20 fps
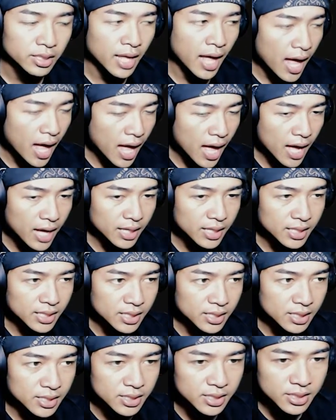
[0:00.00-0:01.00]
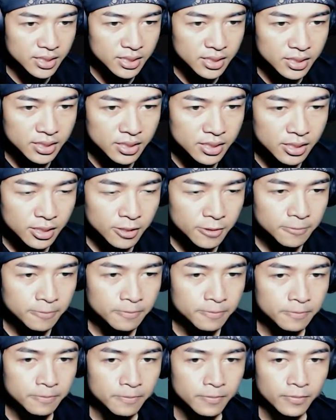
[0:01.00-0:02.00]
Nice. Nice to see
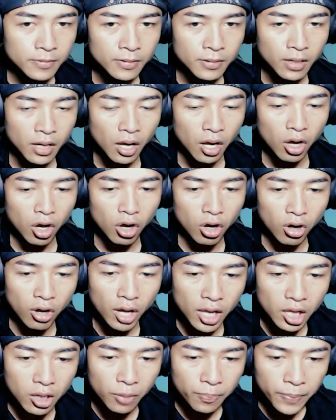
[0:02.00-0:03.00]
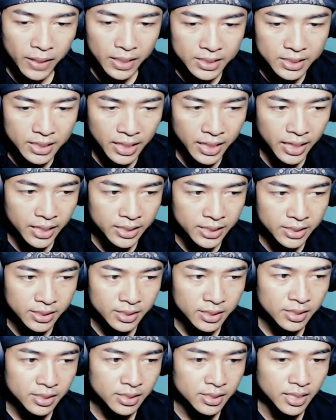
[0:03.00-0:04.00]
you. Oh, How hello
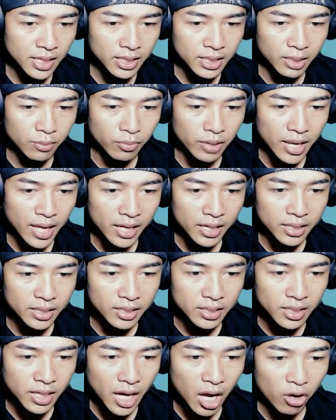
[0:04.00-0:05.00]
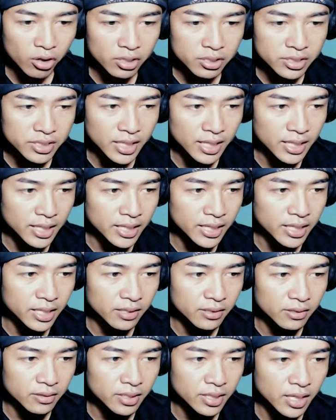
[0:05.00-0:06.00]
Presley. Tak ketemu lagi. How you settling
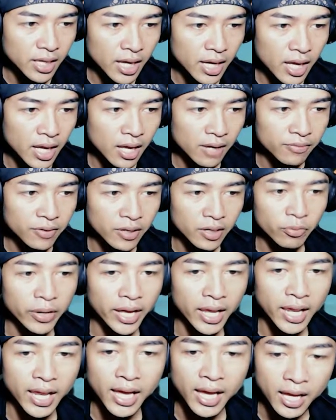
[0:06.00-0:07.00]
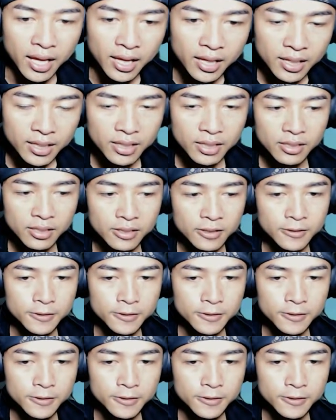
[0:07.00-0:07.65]
in? Ya, yeah, very well lah. Right.